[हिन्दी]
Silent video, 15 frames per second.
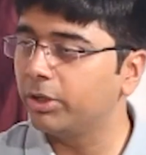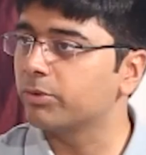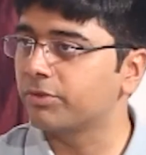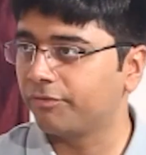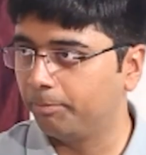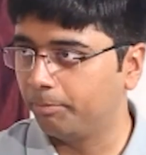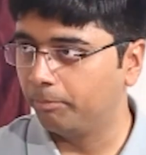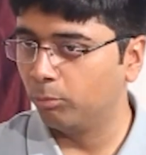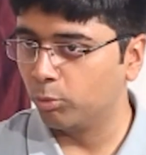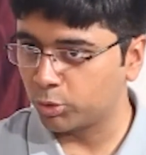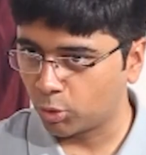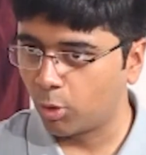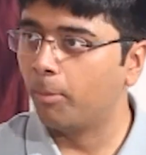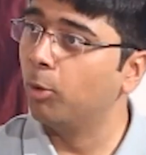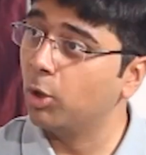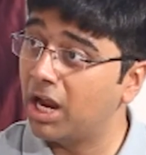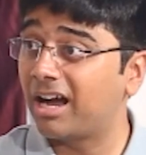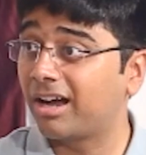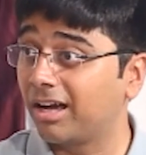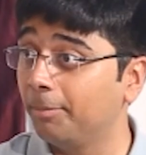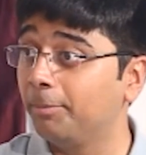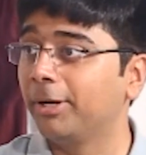उस उसको
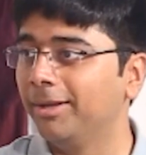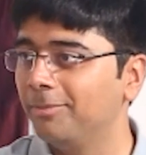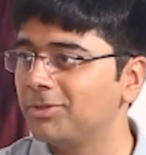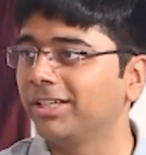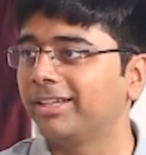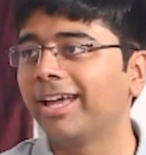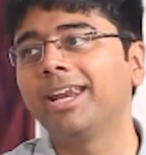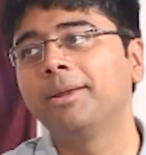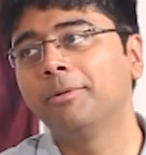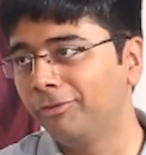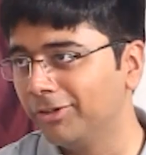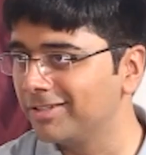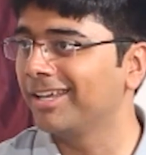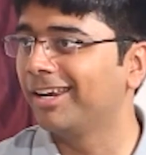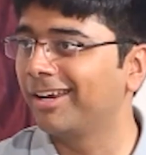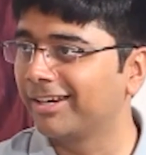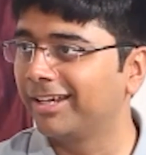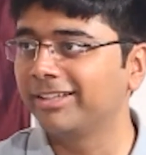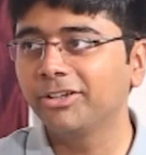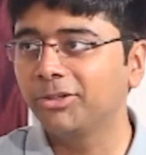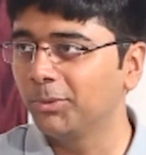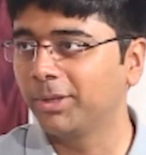भुलाकर प्रीलिम्स की तैयारी में फिर से लगना
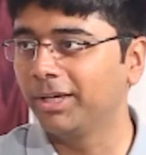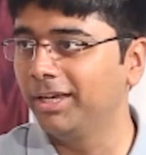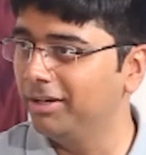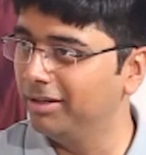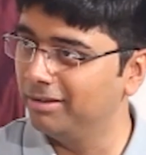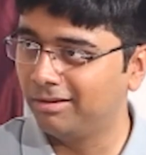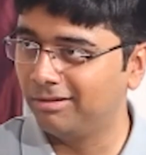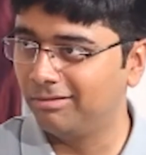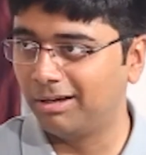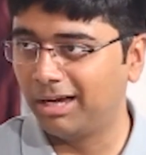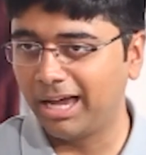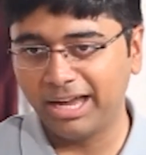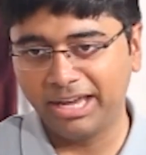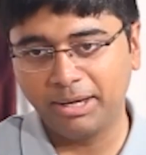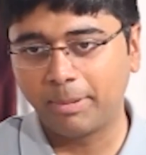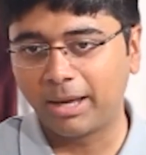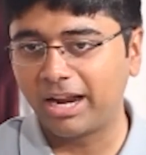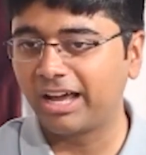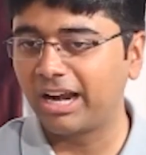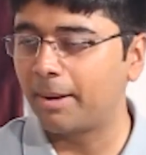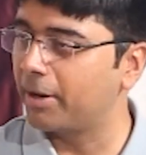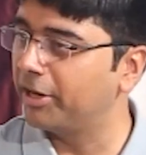था क्योंकि एक बार
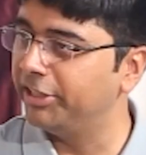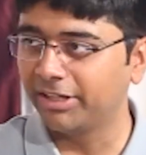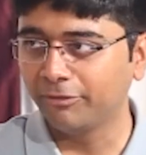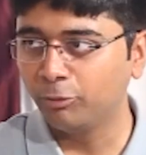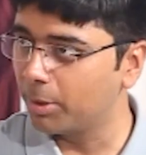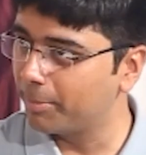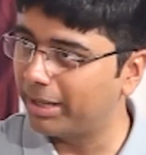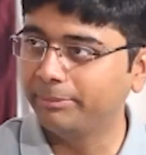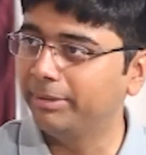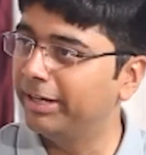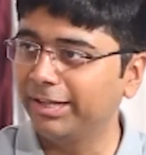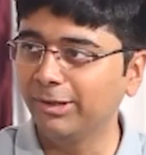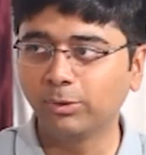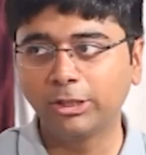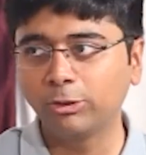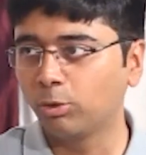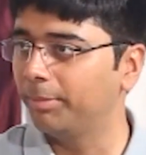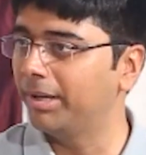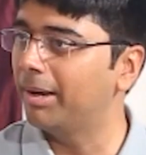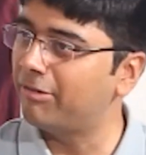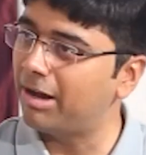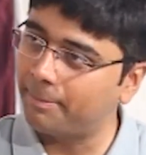अगर आपका इंटरव्यू के बाद भी नहीं होता है तो
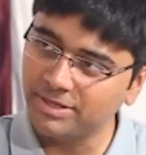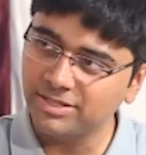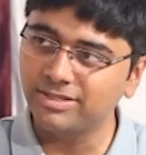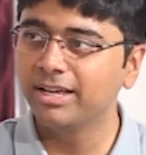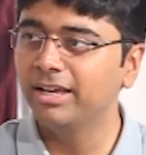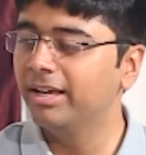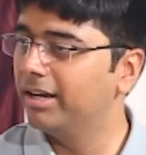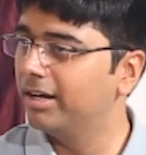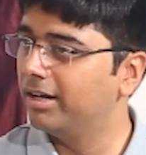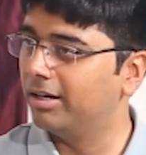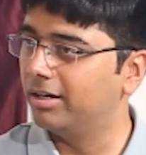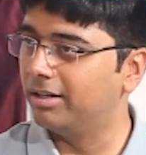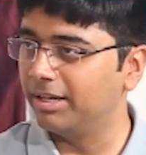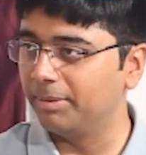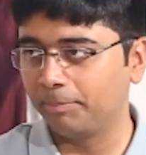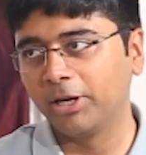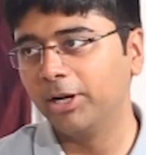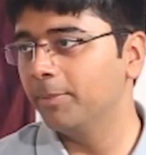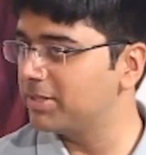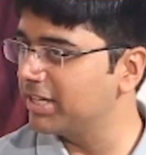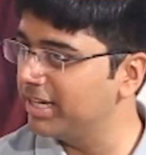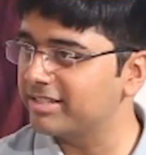भी आप वापस
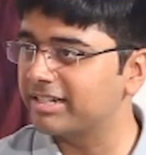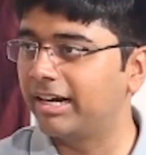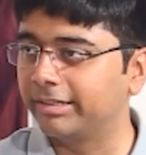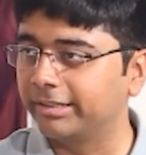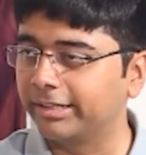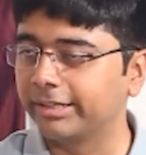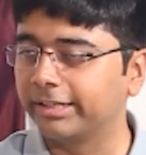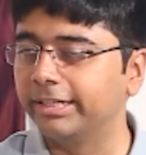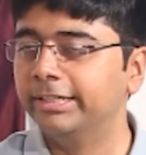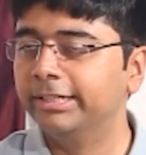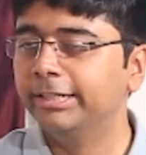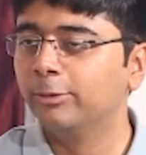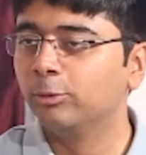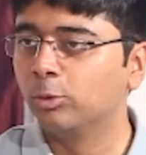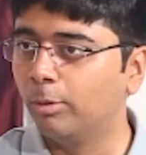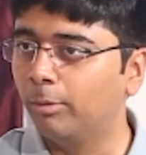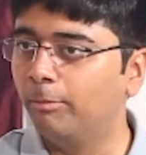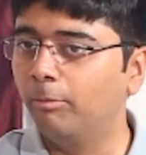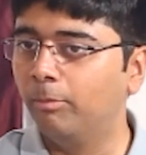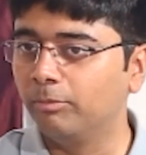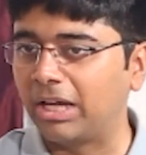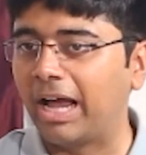प्रीलिम्स से ही स्टार्ट करते हैं तो
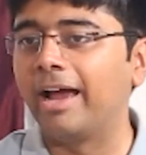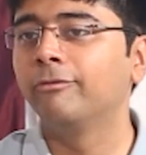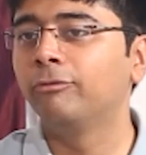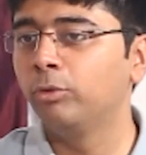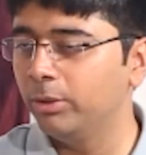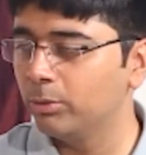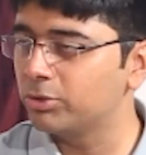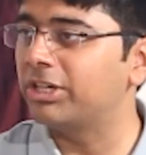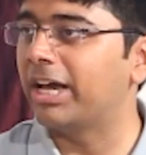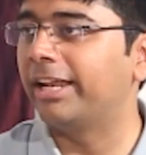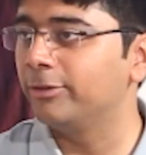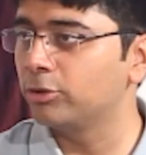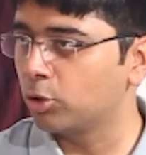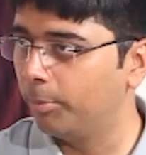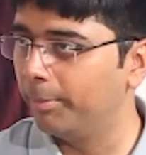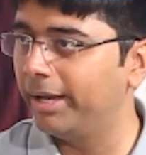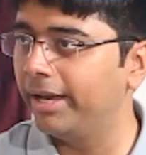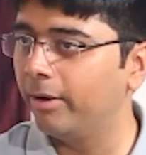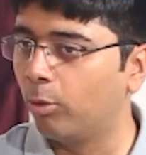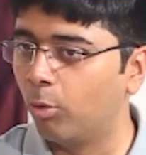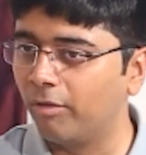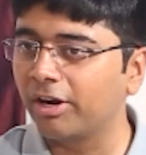थैंकफुली उस चैलेंज को मैं
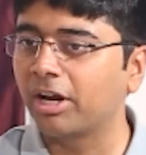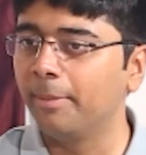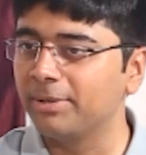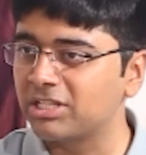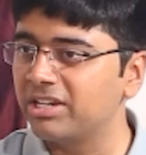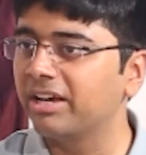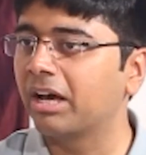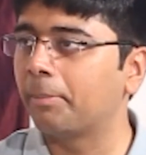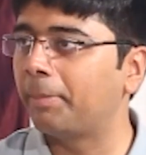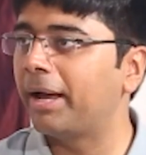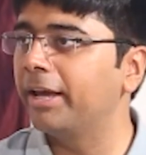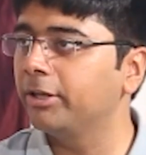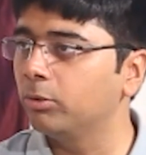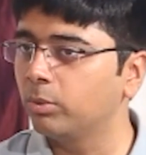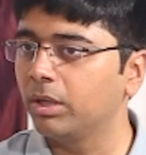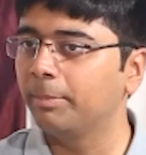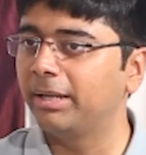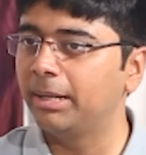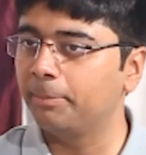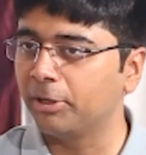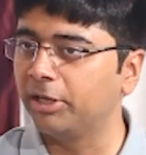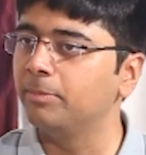ओवरकम इसलिए कर पाया क्योंकि
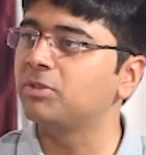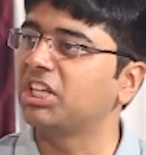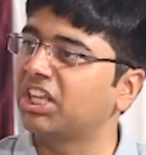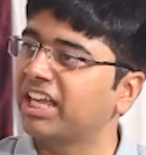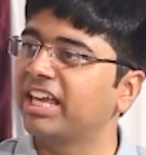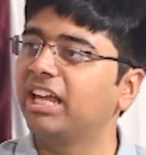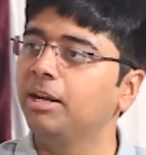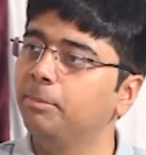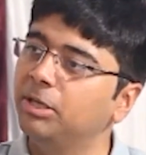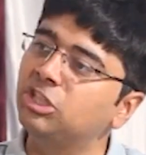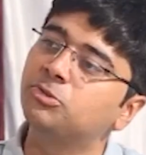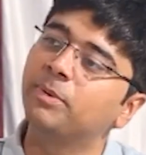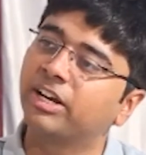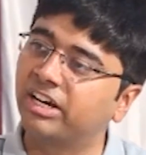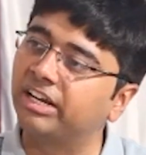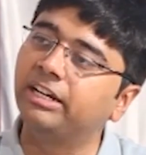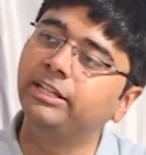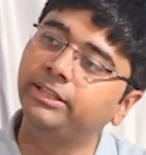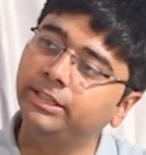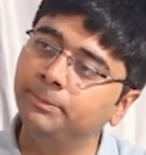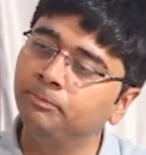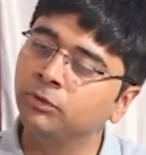मैंने प्रीलिम्स की तैयारी बीच में कर ली
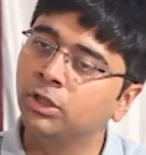थी